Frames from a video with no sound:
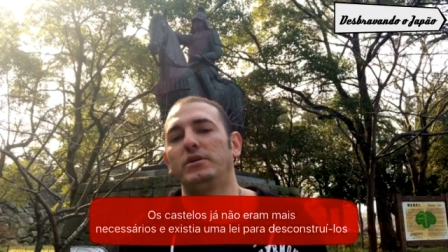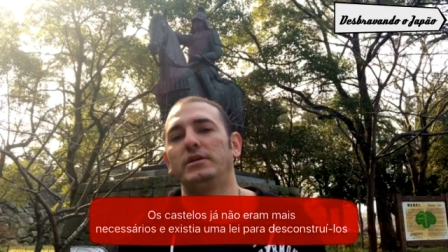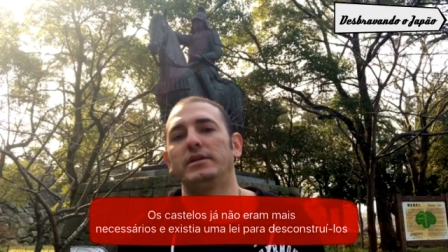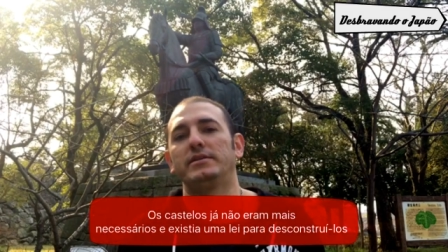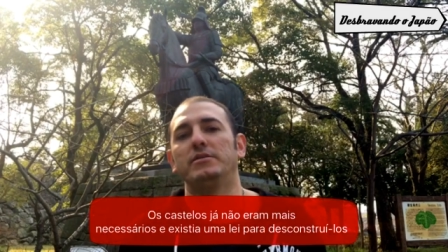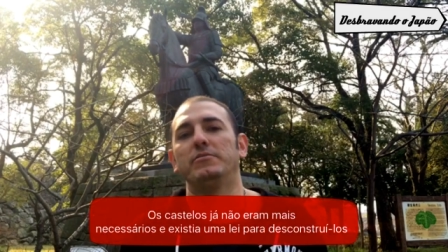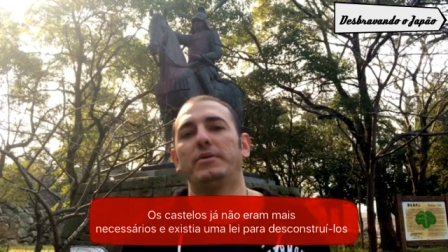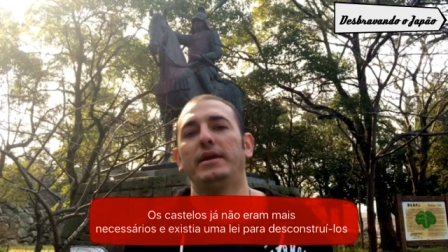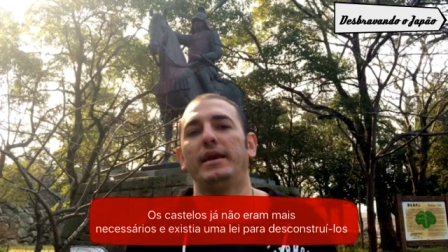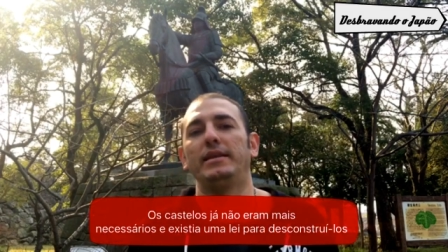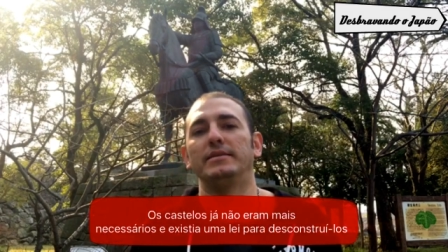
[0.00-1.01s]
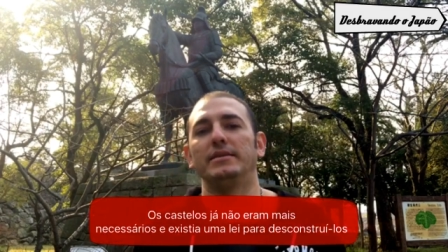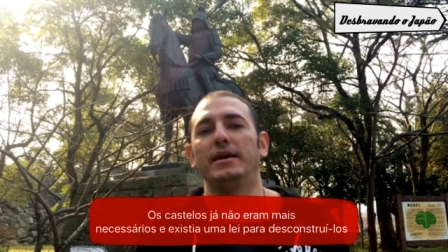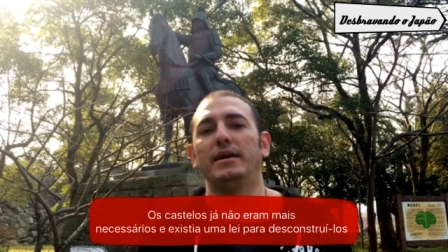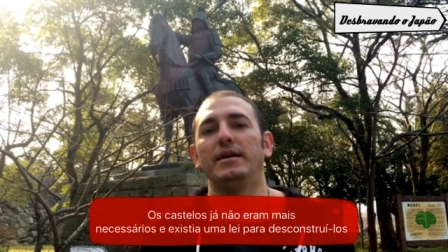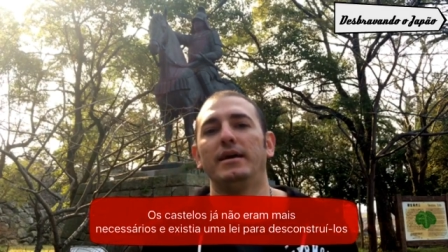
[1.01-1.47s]
autorização para
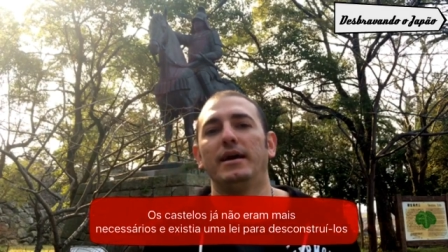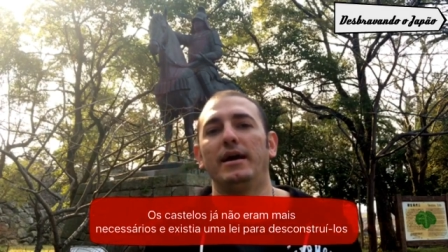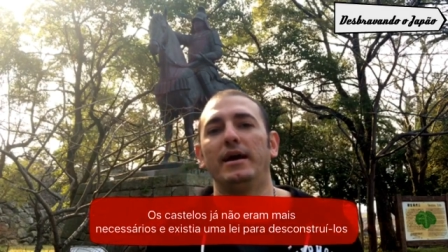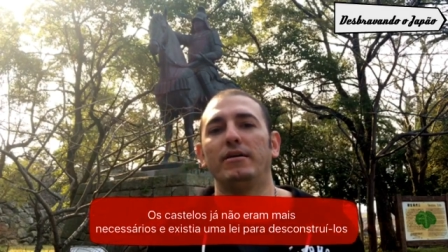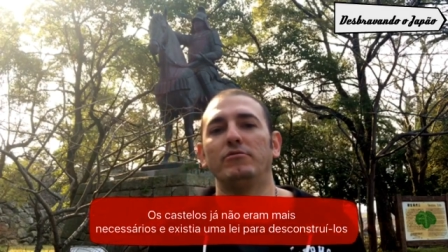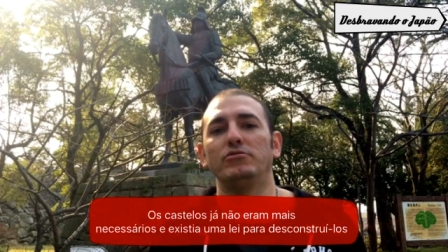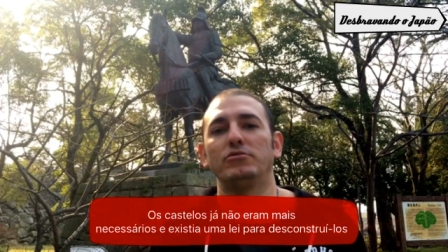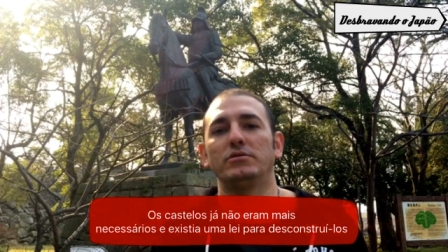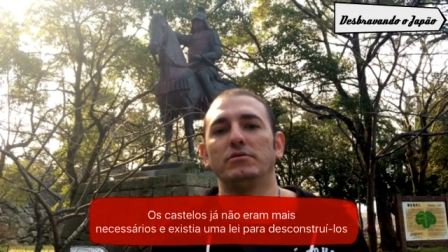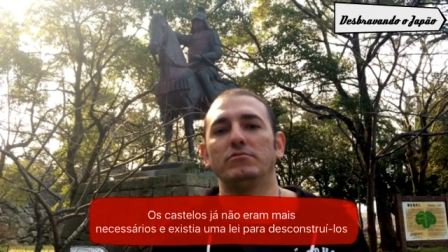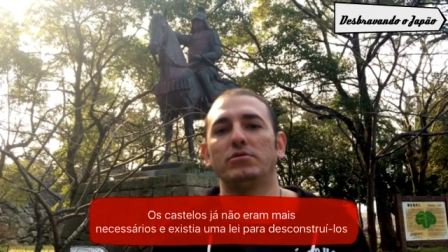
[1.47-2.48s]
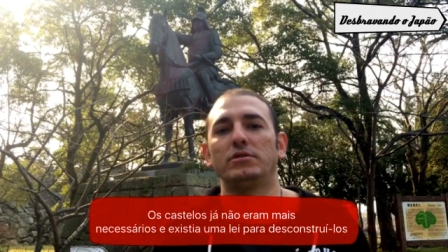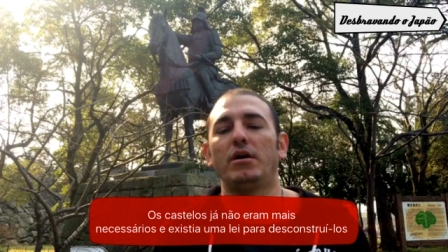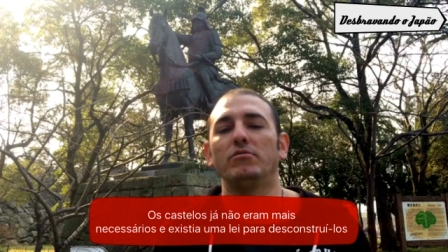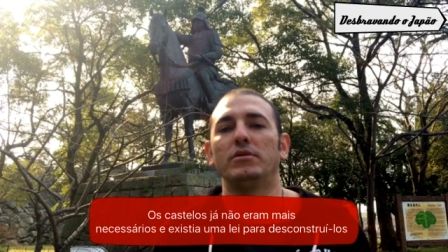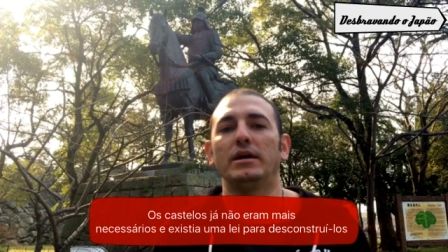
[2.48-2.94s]
realizar a reconstrução
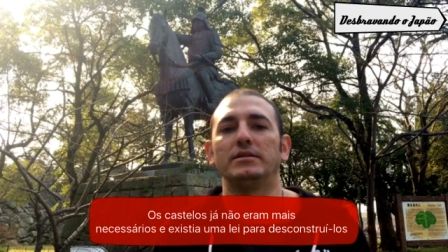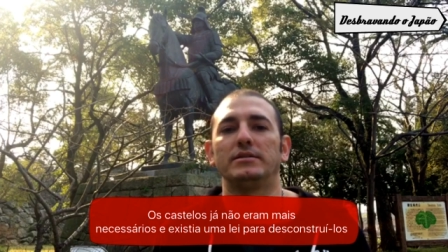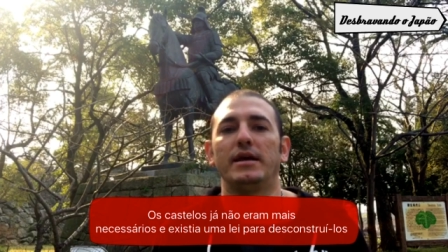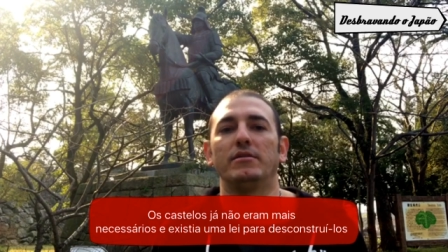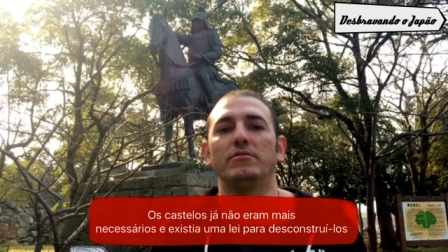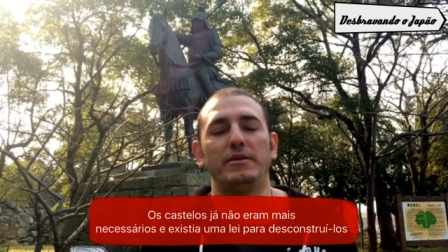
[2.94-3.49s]
total do castelo.